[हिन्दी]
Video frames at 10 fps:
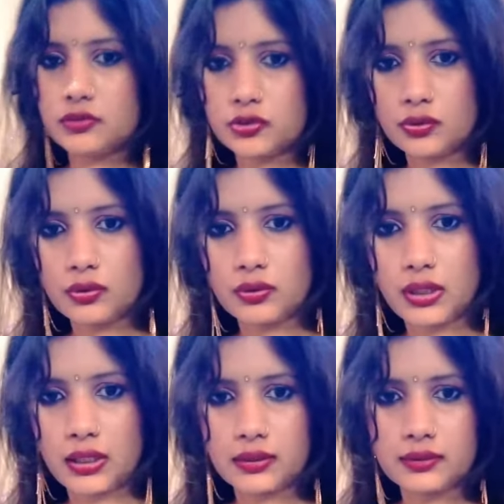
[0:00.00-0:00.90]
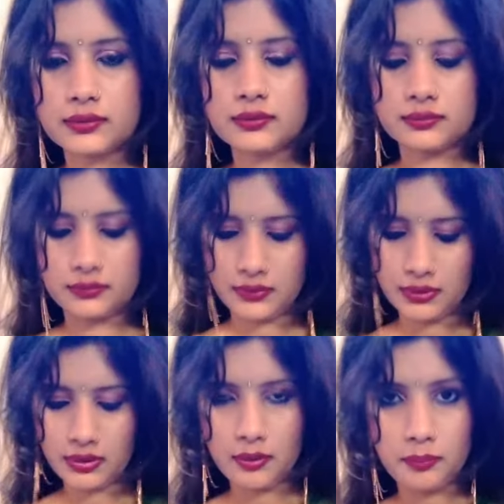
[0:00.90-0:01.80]
सुन लो गाना
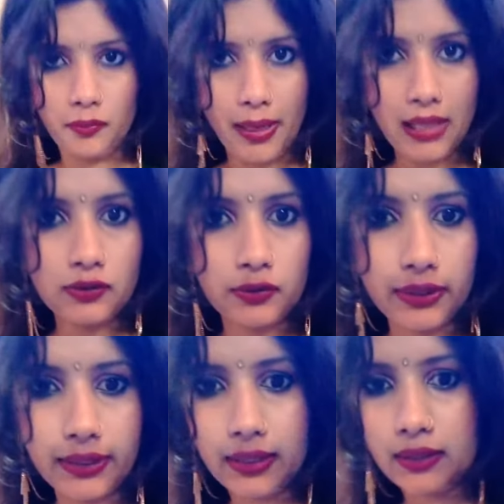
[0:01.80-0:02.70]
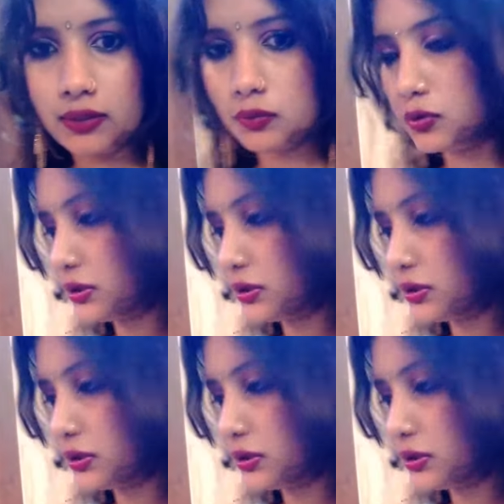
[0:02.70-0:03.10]
मोबाइल खोलिए यूट्यूब